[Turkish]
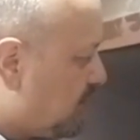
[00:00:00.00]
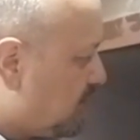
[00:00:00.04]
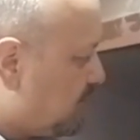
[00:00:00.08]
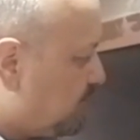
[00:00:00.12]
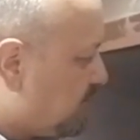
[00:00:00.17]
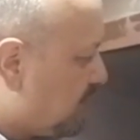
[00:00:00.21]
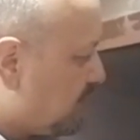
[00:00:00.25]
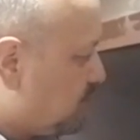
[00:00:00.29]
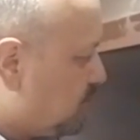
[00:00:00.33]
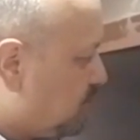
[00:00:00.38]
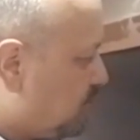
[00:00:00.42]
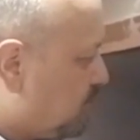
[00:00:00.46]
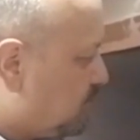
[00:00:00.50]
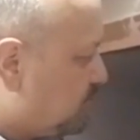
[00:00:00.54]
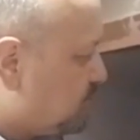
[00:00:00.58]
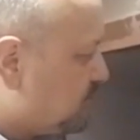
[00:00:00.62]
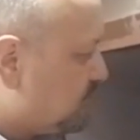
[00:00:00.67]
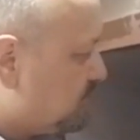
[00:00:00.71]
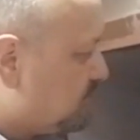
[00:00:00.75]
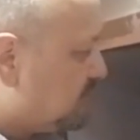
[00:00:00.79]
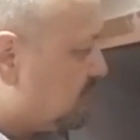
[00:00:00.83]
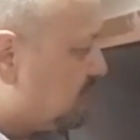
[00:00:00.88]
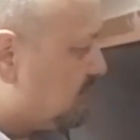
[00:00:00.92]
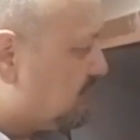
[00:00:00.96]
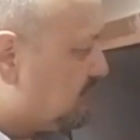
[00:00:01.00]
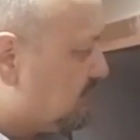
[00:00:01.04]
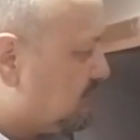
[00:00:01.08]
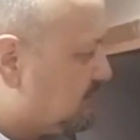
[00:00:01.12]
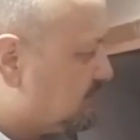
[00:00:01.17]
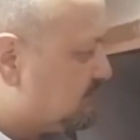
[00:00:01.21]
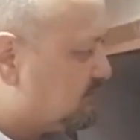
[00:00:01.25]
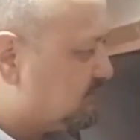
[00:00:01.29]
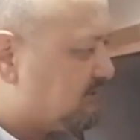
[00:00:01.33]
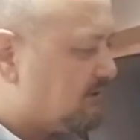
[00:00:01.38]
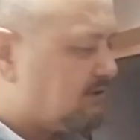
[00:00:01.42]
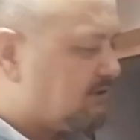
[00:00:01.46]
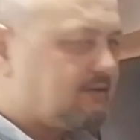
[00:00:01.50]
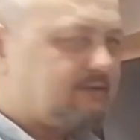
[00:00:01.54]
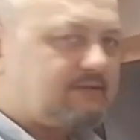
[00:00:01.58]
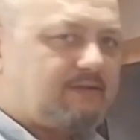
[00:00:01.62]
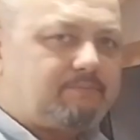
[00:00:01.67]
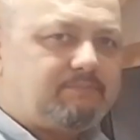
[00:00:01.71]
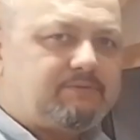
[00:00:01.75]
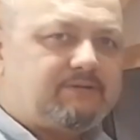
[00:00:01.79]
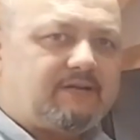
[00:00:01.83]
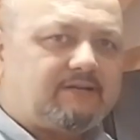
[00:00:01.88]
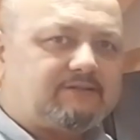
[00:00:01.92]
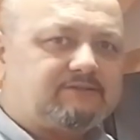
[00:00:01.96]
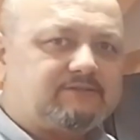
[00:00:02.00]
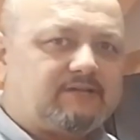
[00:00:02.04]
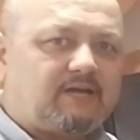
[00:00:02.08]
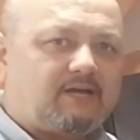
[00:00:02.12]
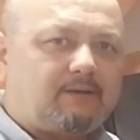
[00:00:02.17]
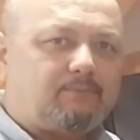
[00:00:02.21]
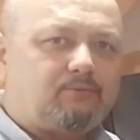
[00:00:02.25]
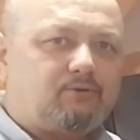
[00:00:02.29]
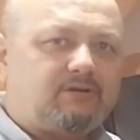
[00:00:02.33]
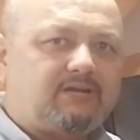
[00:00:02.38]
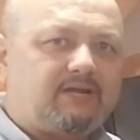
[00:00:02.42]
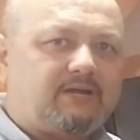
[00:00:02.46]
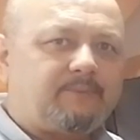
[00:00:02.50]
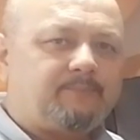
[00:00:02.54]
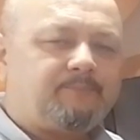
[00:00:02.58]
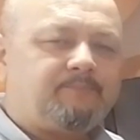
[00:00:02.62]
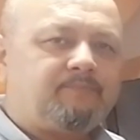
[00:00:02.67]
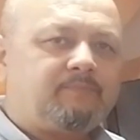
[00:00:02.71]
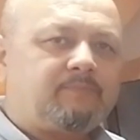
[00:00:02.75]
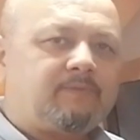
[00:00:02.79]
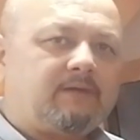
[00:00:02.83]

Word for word: göre bakıyorum şimdi ızgarada biraz daha böyle